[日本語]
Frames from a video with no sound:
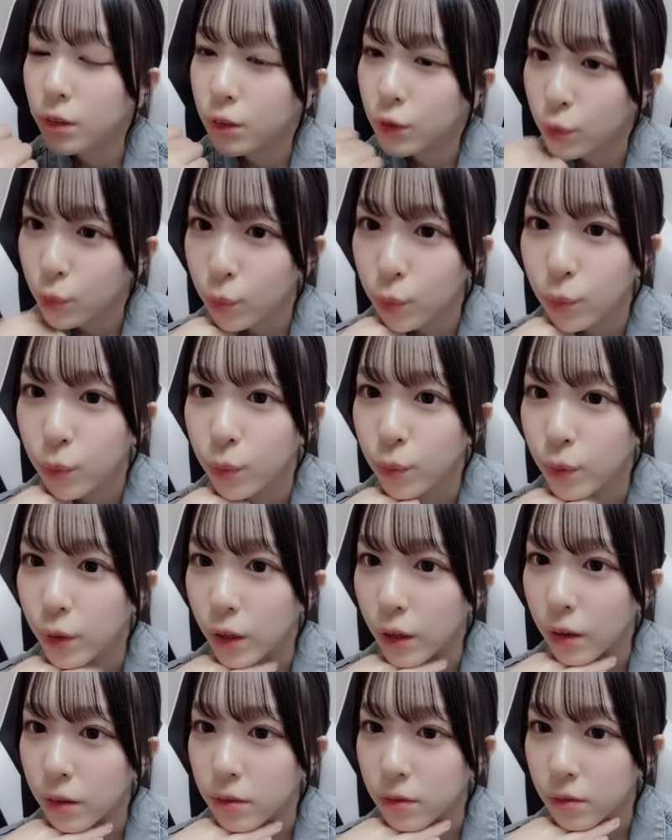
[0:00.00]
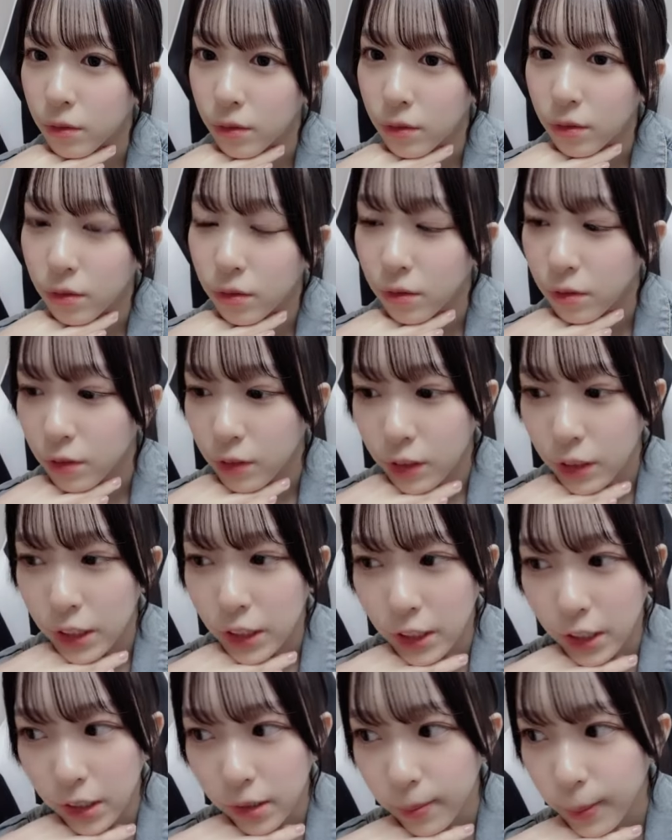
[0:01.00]
そうあの
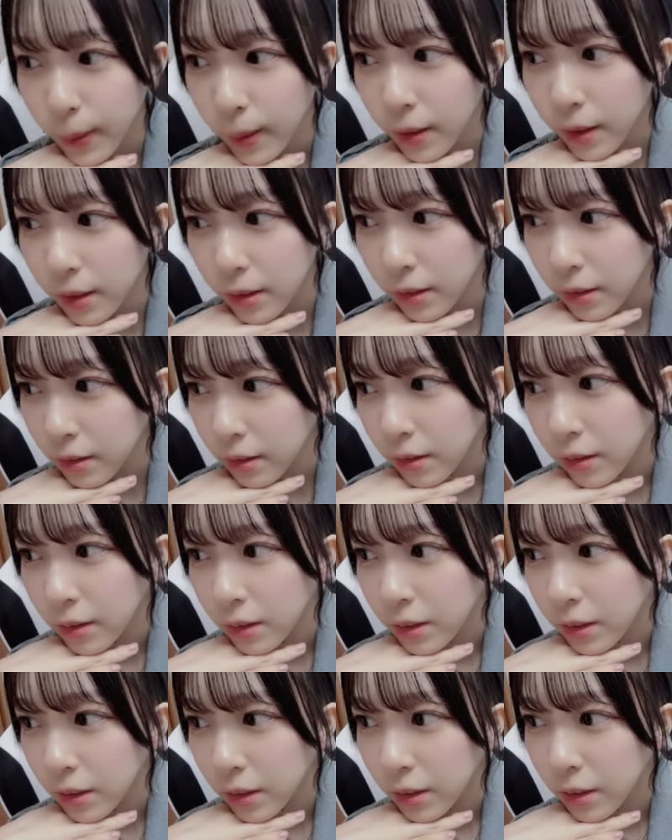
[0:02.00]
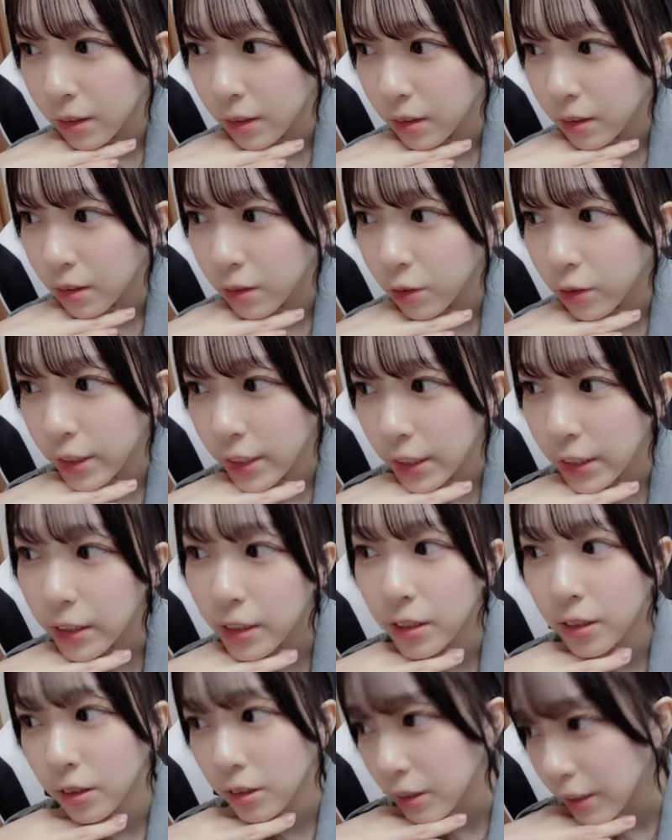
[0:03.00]
一番雪
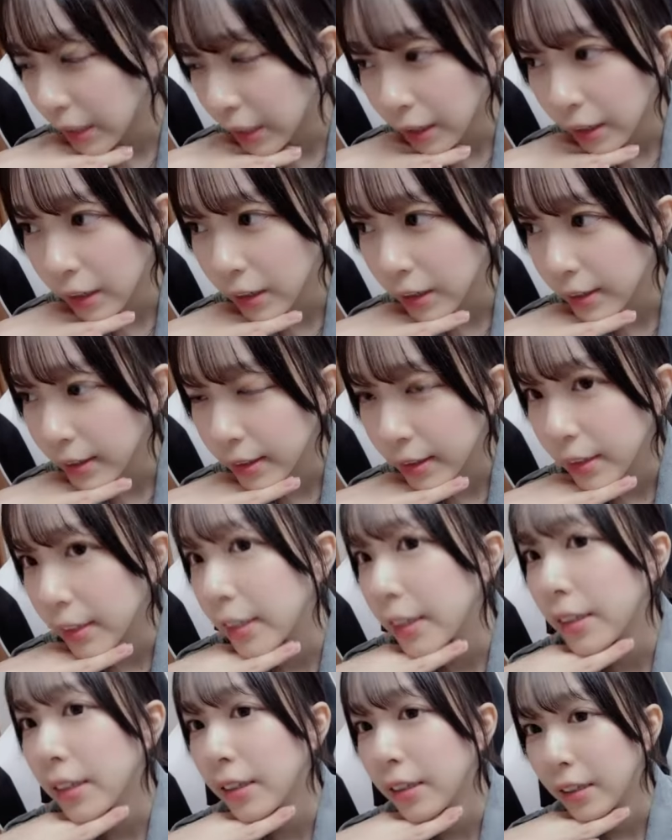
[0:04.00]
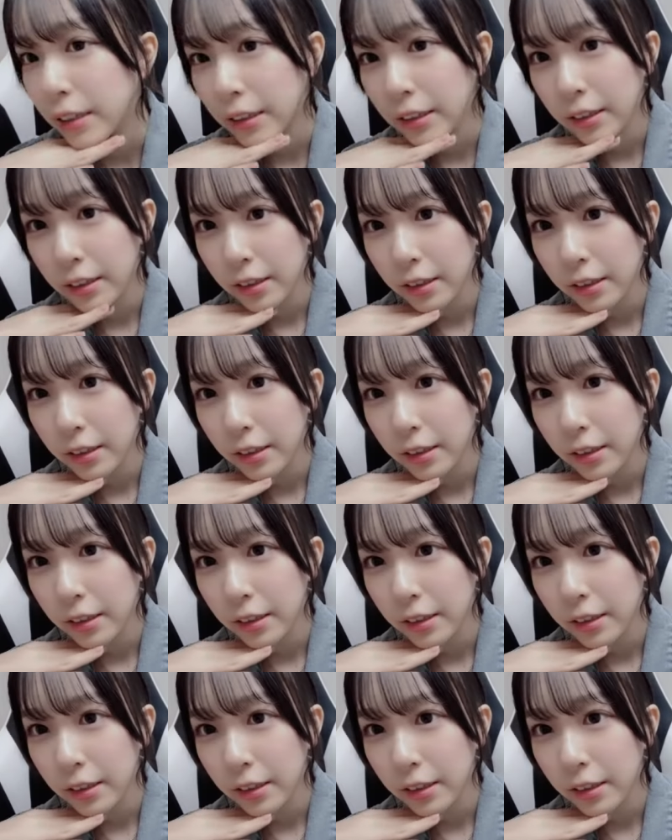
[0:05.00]
質がいいっ